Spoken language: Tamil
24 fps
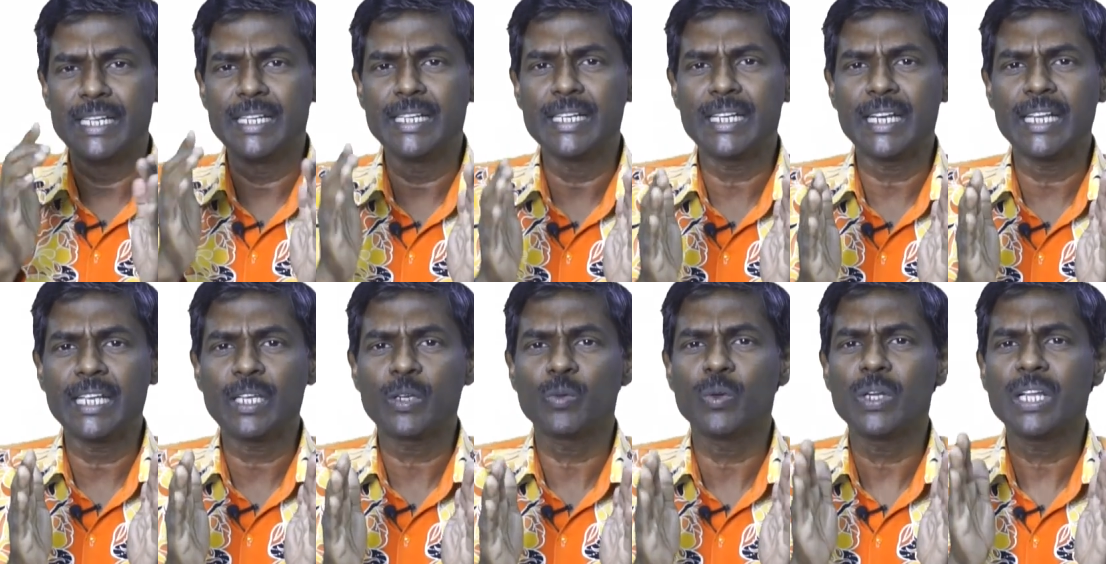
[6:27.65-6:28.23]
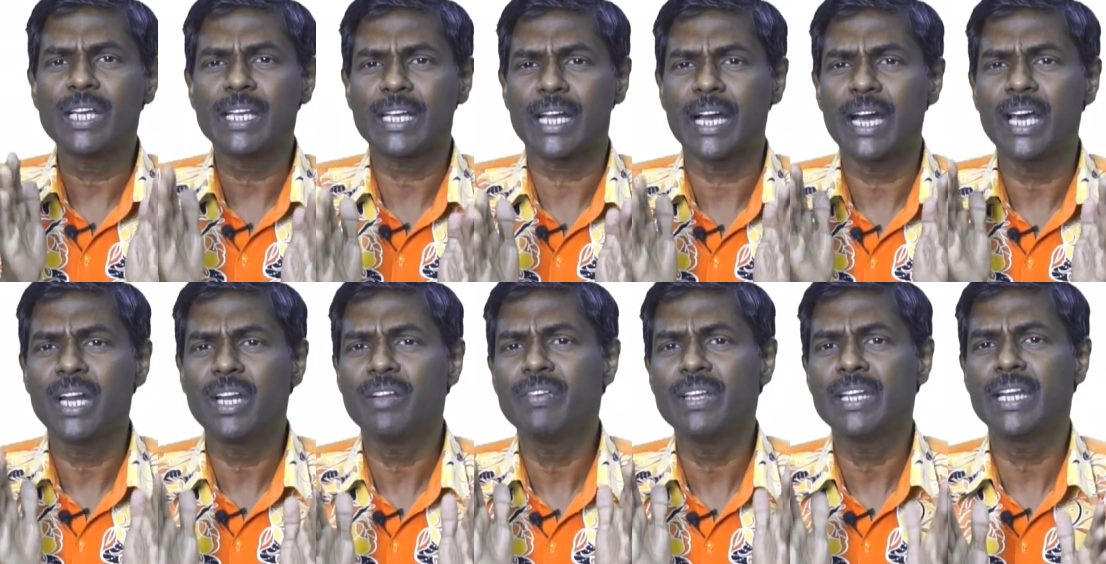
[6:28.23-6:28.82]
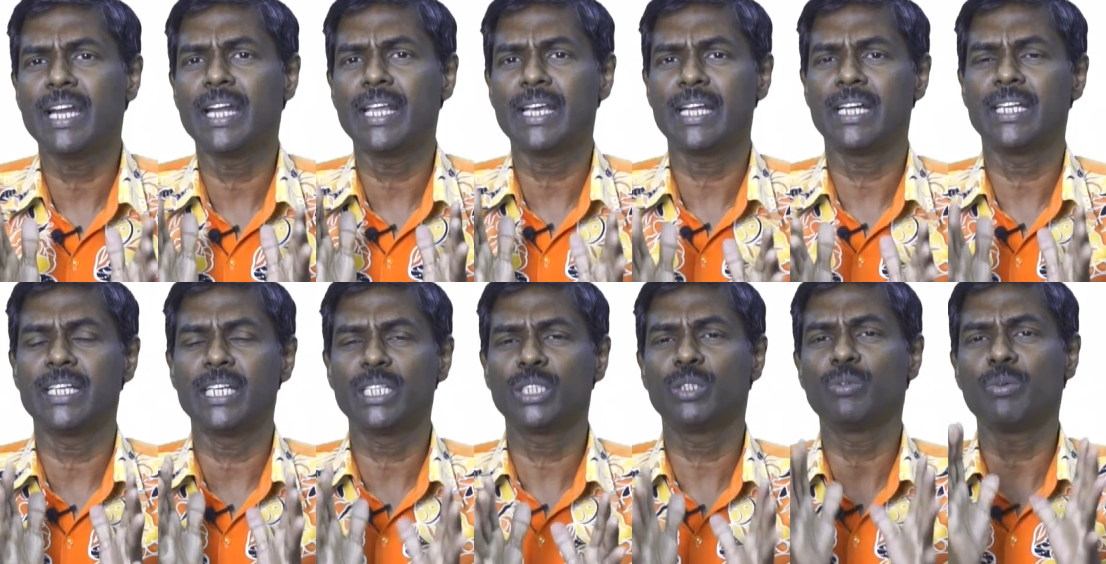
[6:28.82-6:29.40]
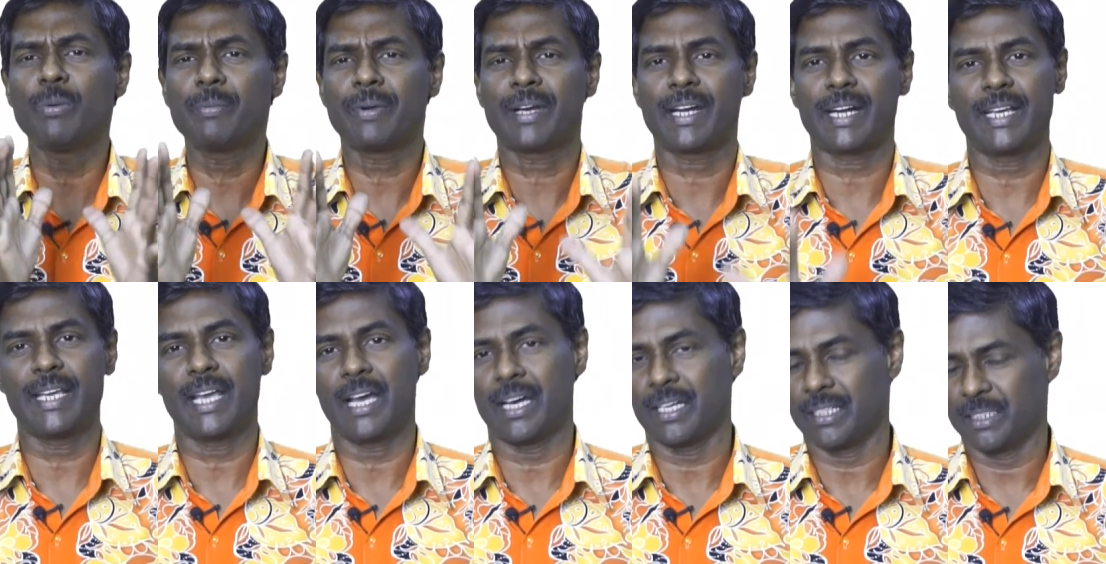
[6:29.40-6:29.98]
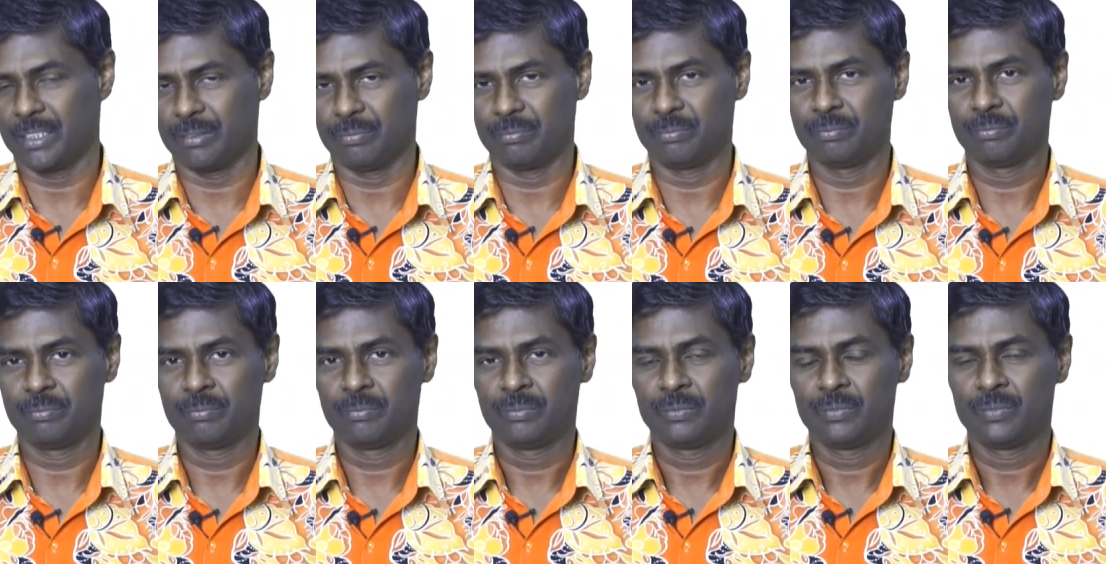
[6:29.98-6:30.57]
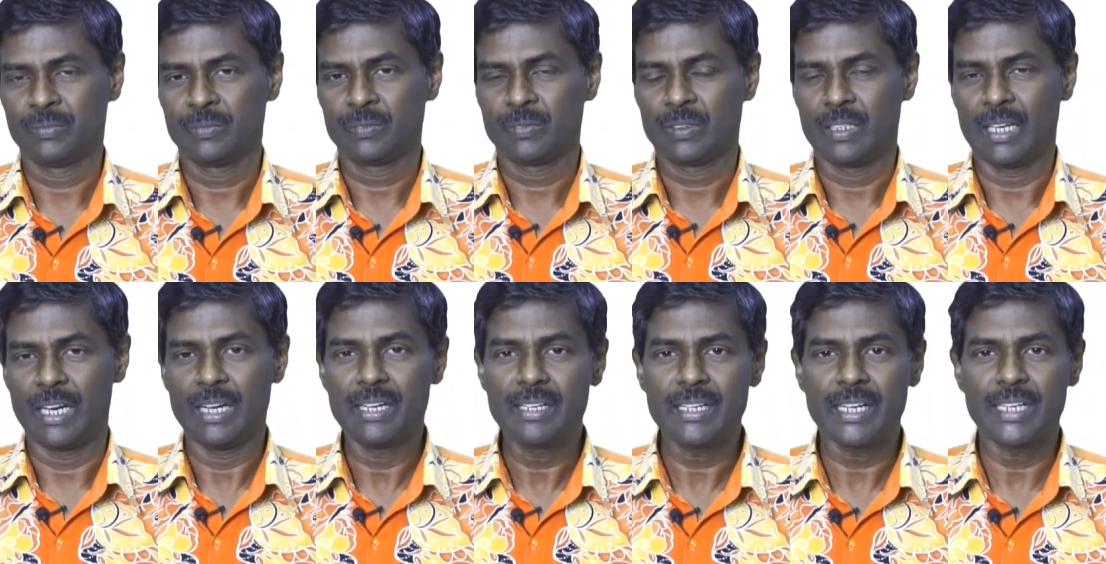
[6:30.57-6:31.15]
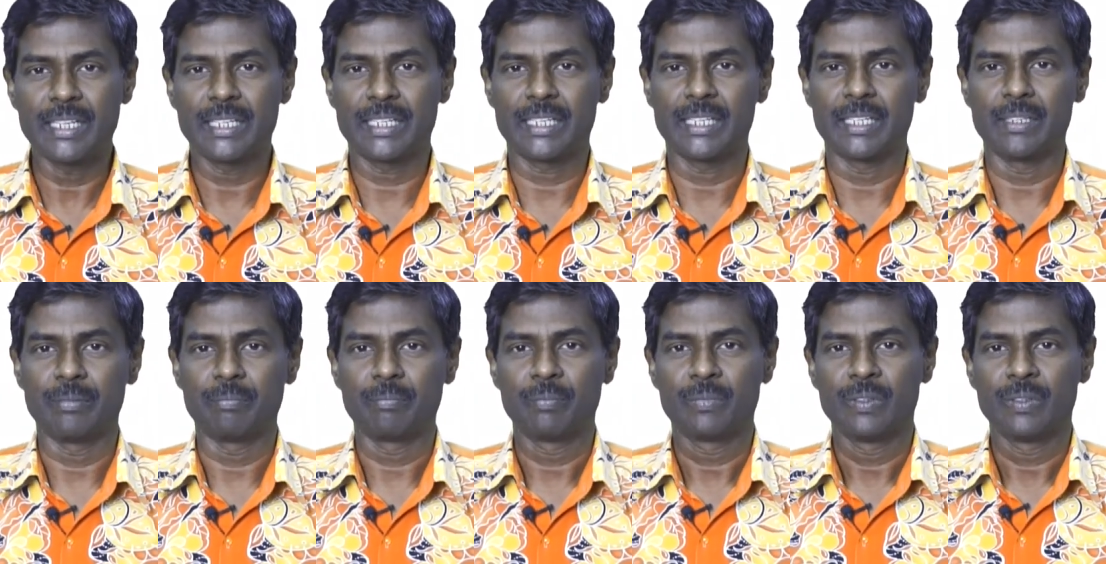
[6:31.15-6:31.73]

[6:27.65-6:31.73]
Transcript: இன்றைக்குள்ள கருவி நிலைகள் எதுவும் கிடையாது அன்றைக்கு